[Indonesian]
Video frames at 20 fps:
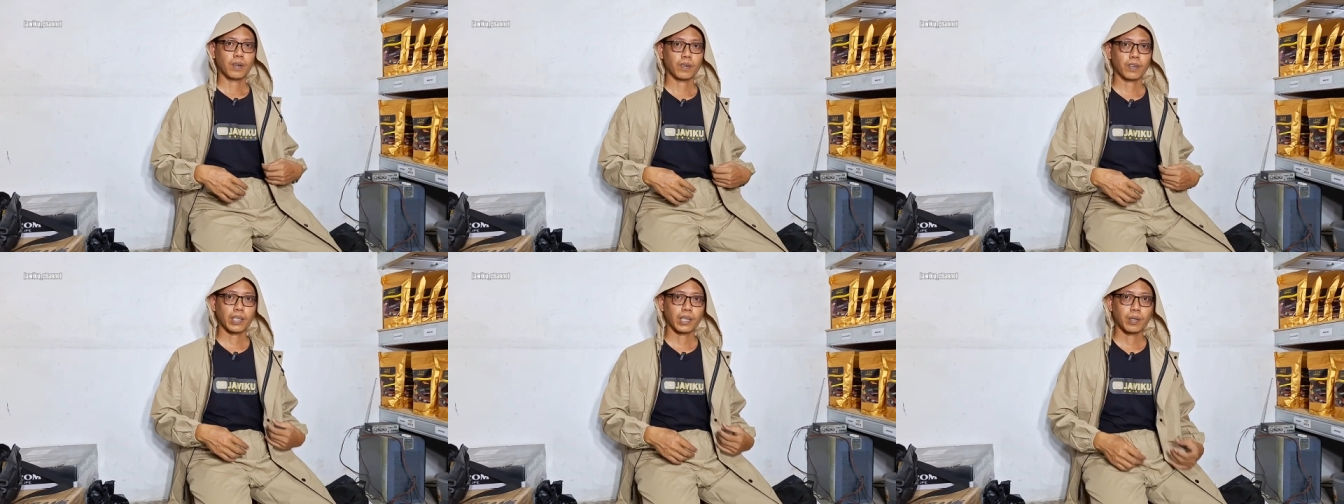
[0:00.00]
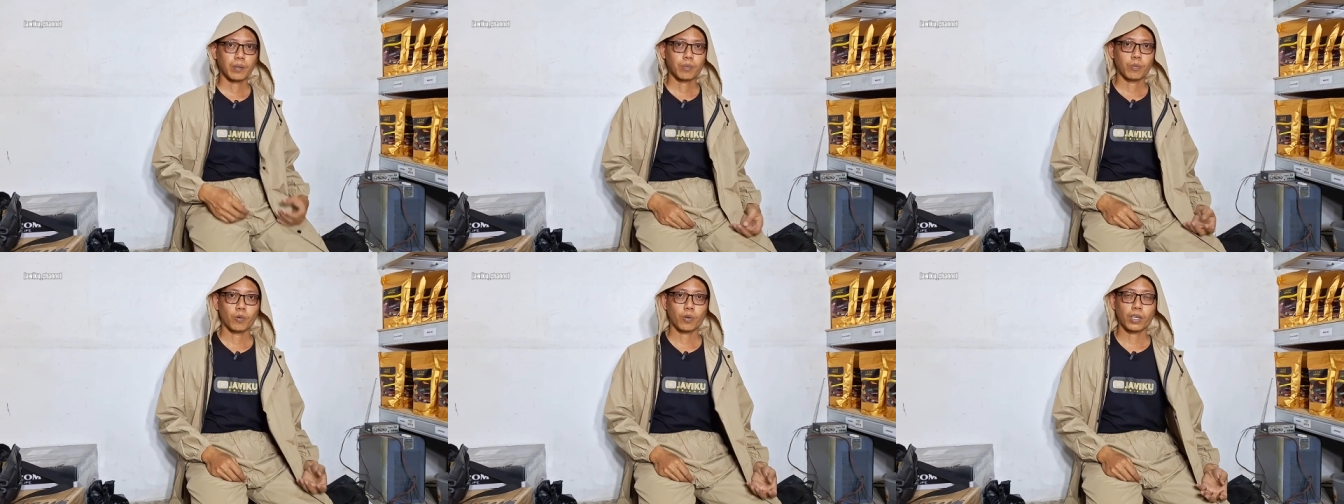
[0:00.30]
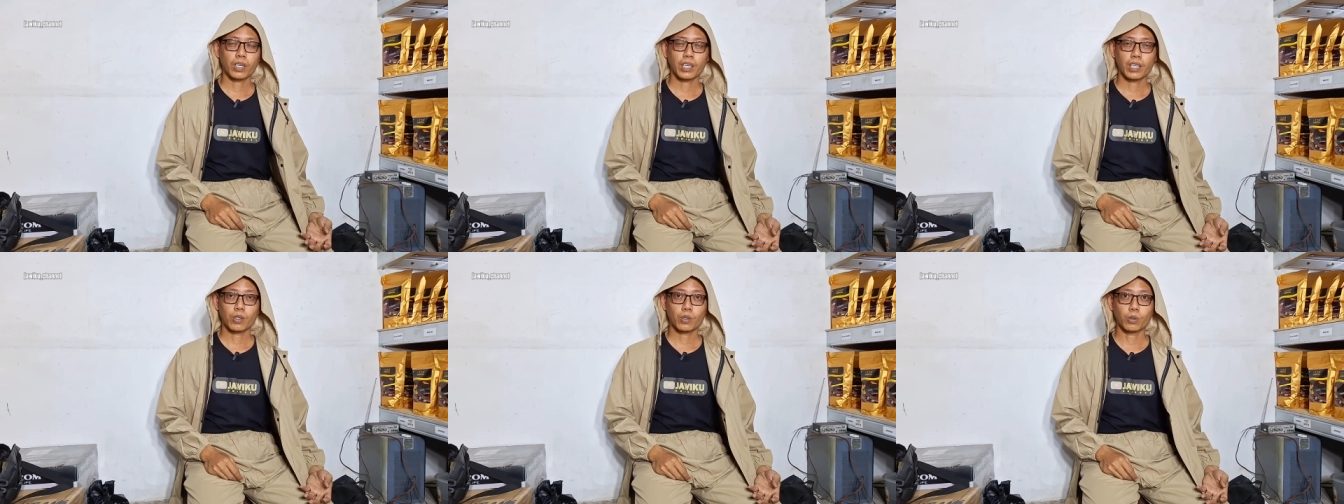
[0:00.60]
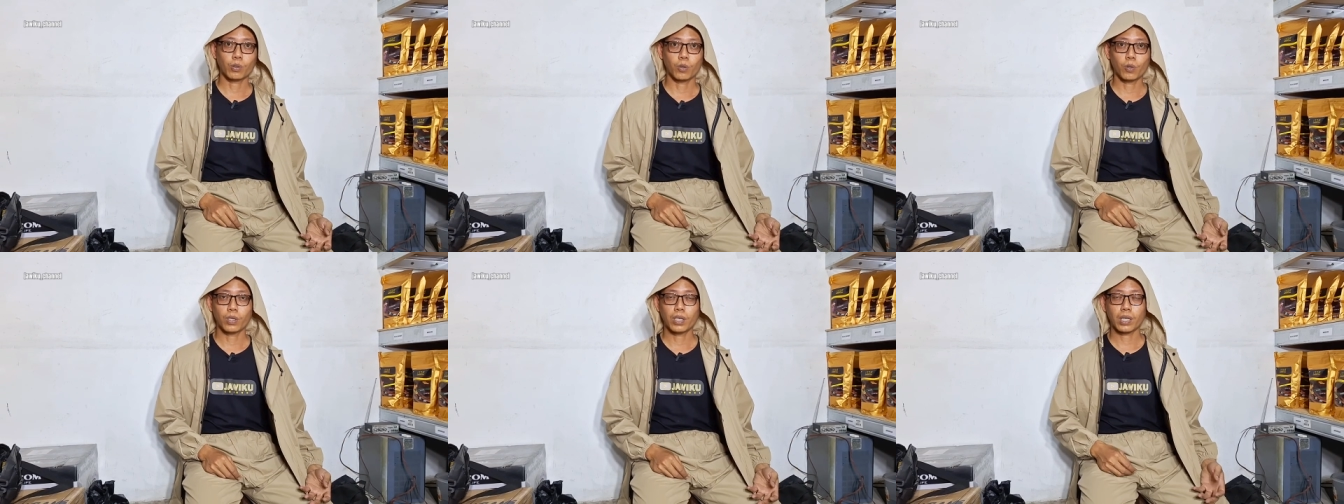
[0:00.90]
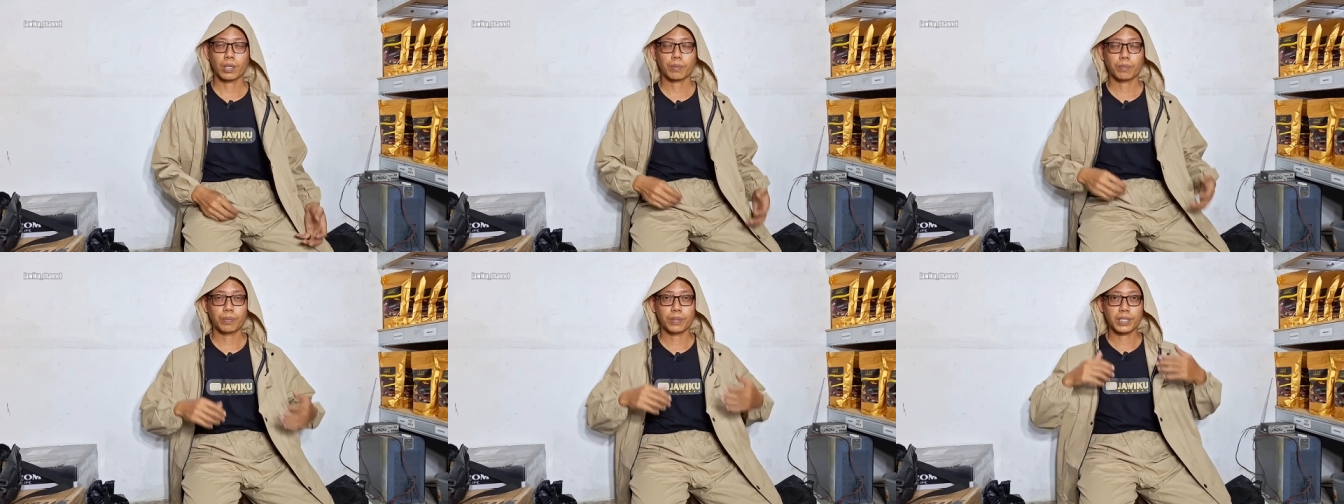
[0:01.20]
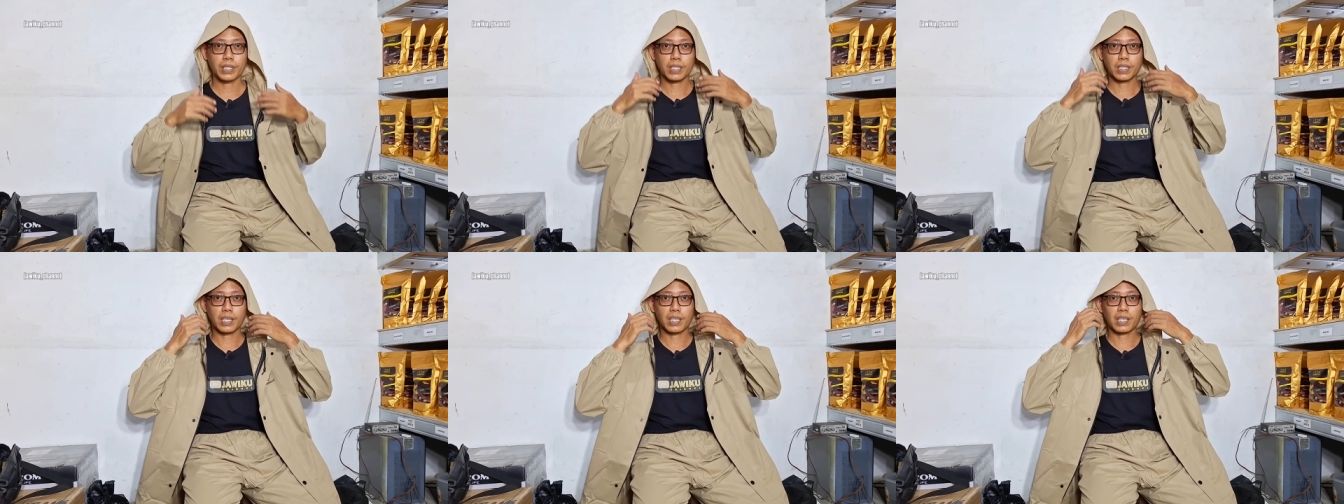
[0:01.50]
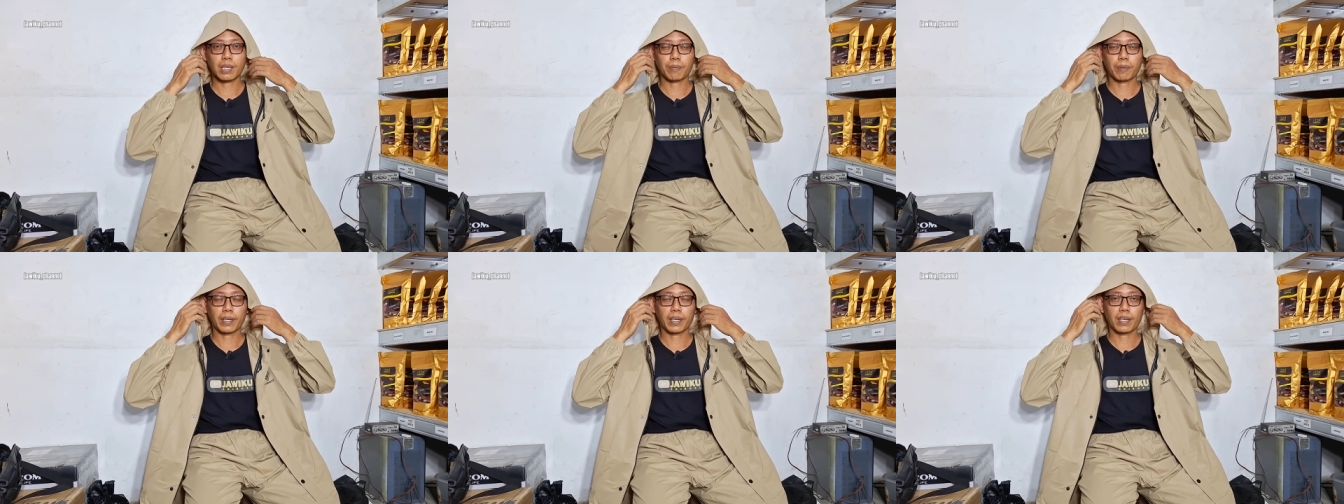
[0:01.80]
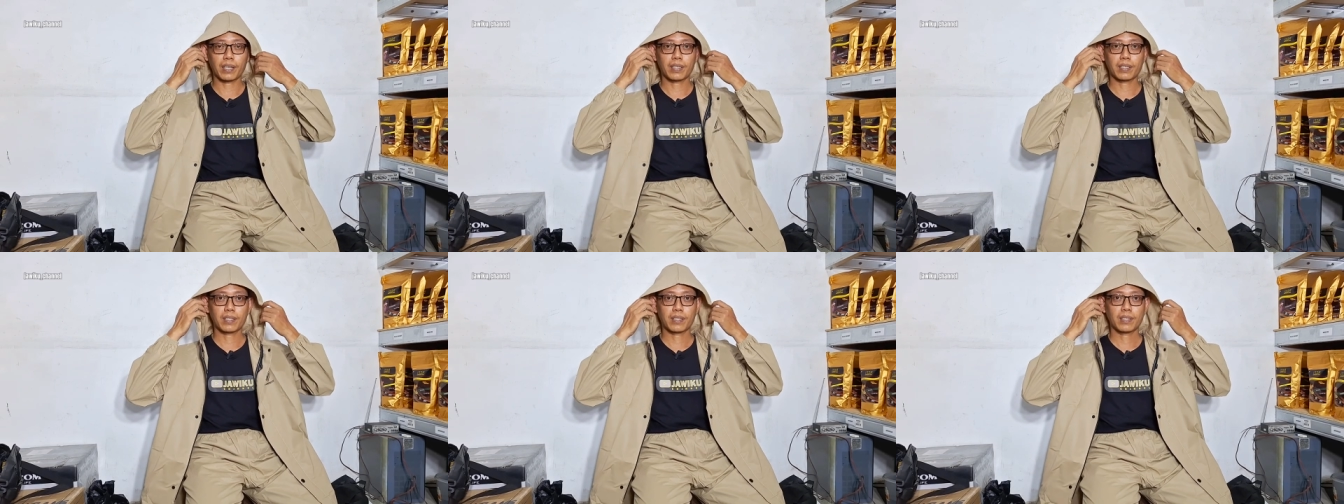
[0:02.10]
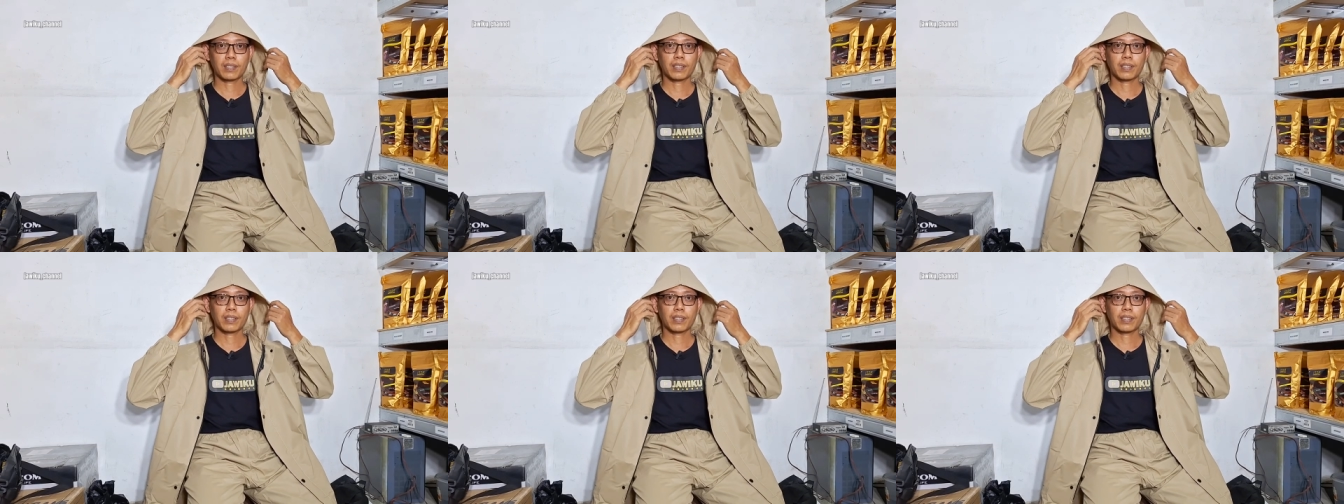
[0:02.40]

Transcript: oke mungkin itu dulu yang bisa saya sampaikan